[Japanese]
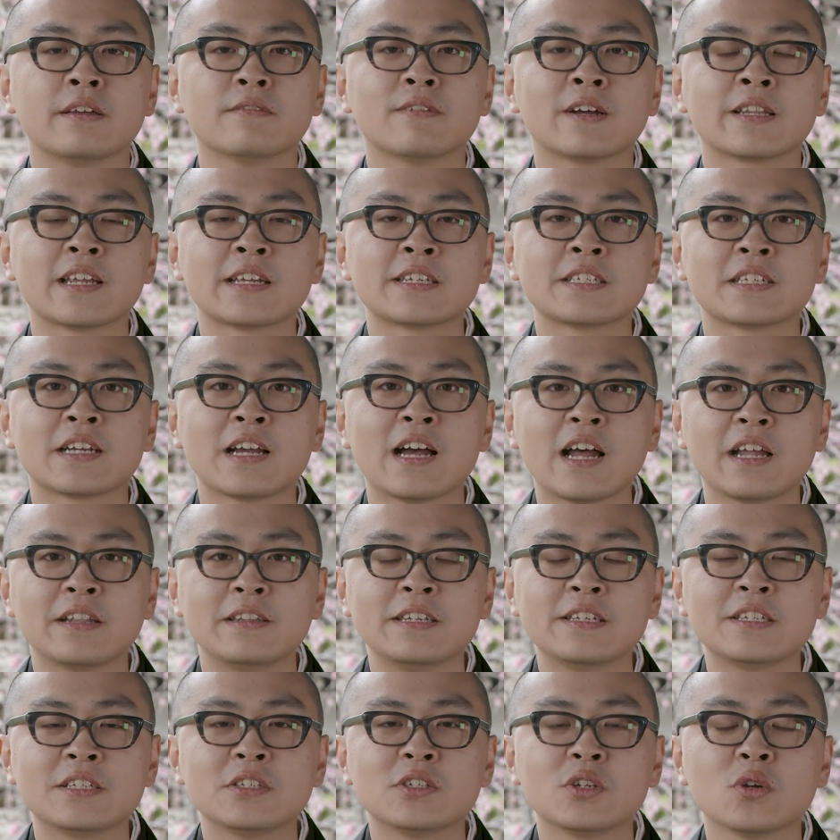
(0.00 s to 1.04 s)
私が
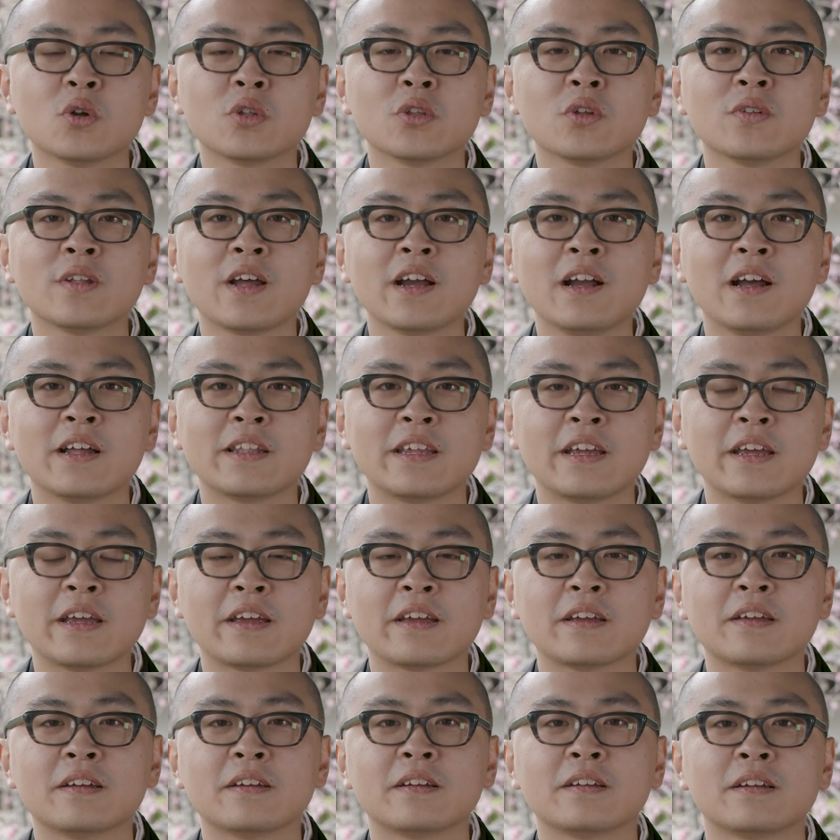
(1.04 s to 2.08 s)
日常の中で
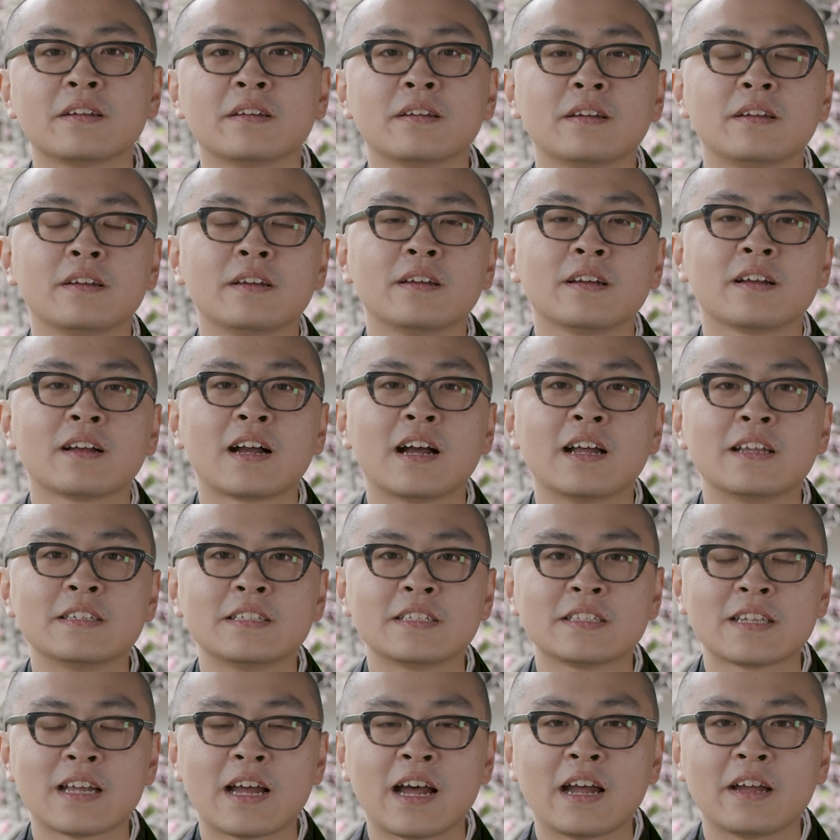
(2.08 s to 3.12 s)
感
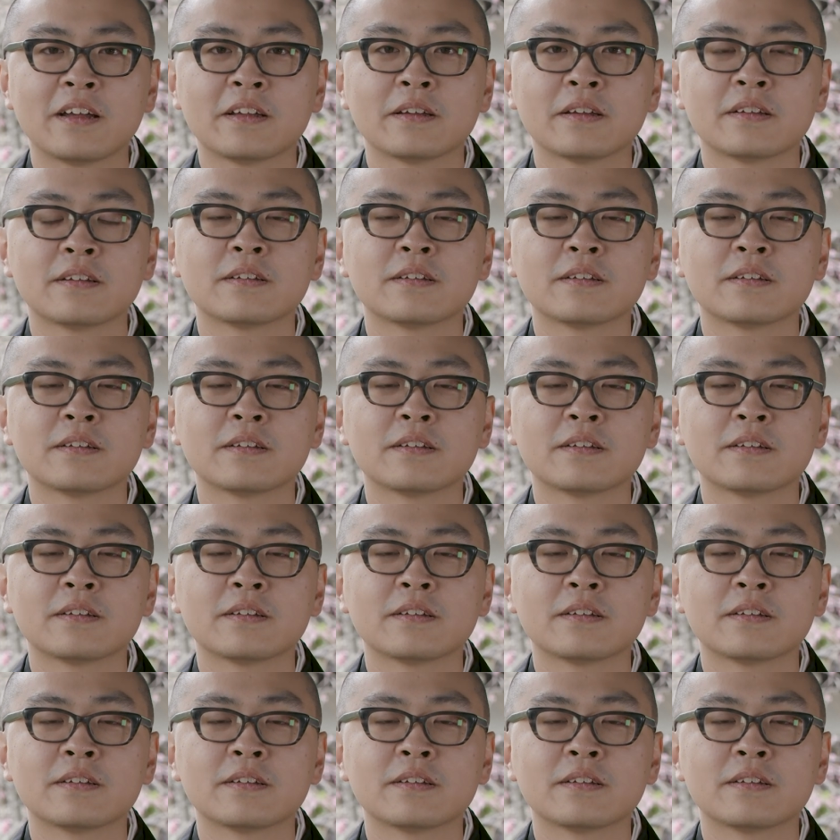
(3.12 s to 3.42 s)
じた